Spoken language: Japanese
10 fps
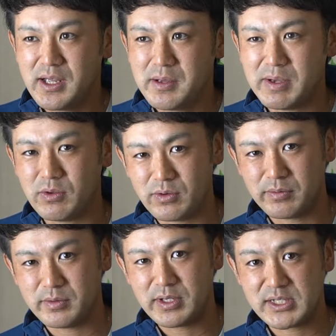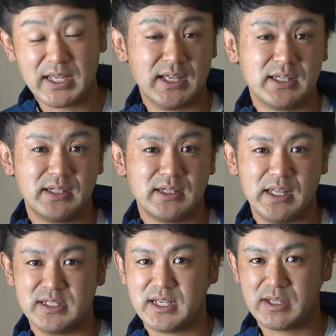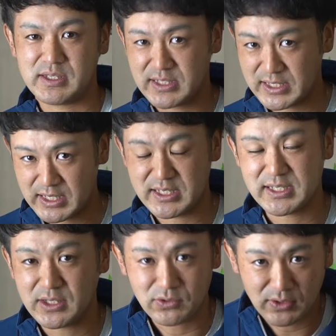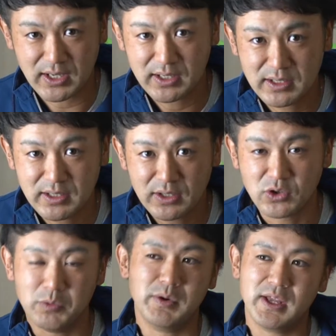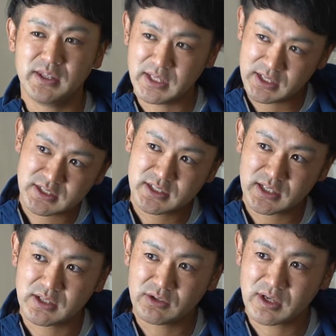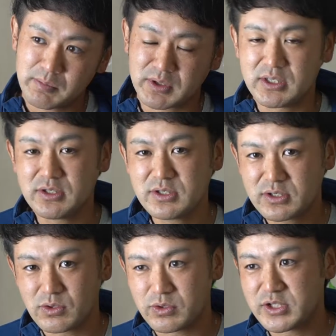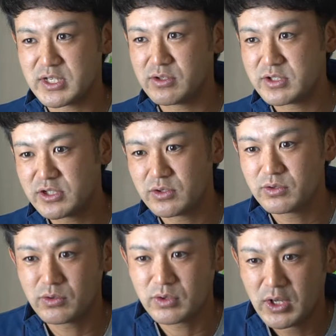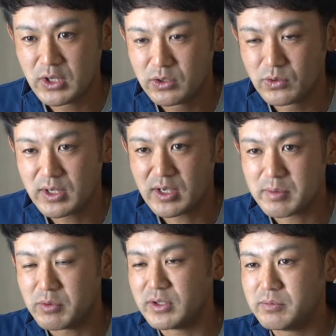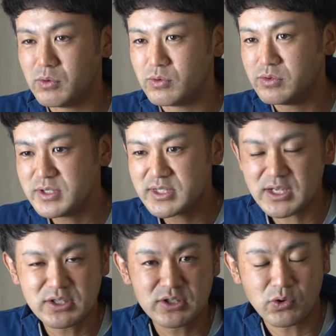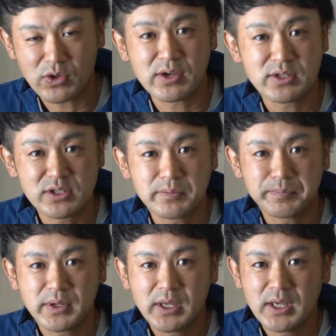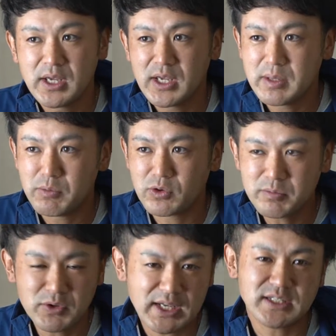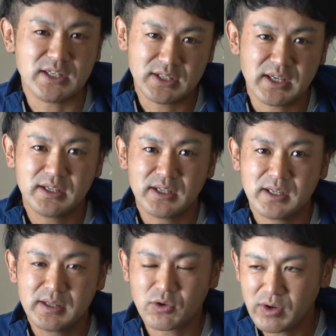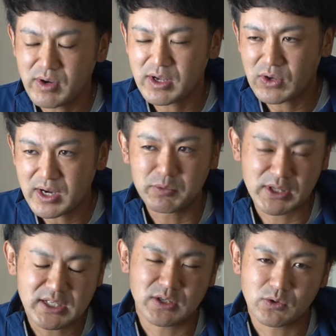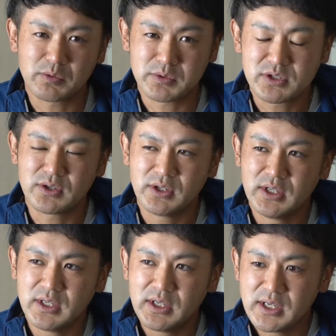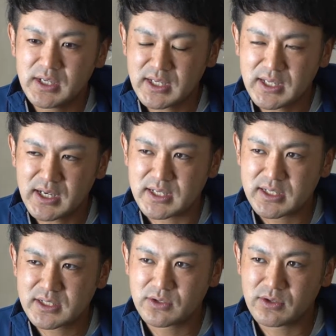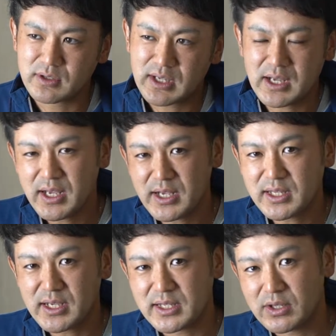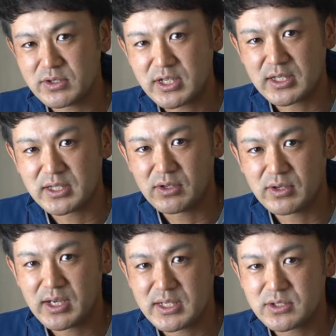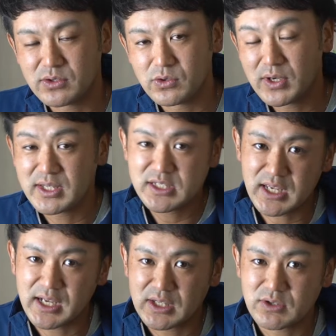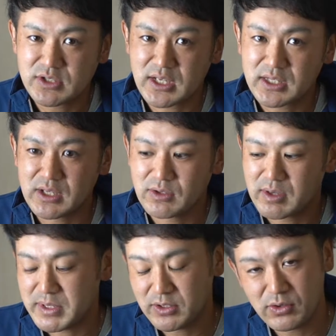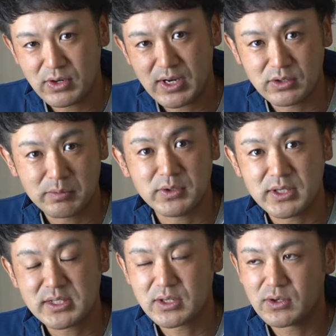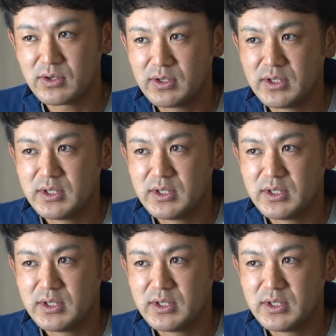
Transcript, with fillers: まあ、あのスターテニさんがスターテニさんとかトーモヤンテニスチャンネルもう技術を教える指導の動画なんかももううんざりするほどあるんですよで僕も出してるんですね。でこれからも出していこうと思うんですよただその考え方が楽しかったりとかその動画自体が楽しかったりとかいろいろあると思うんですけど、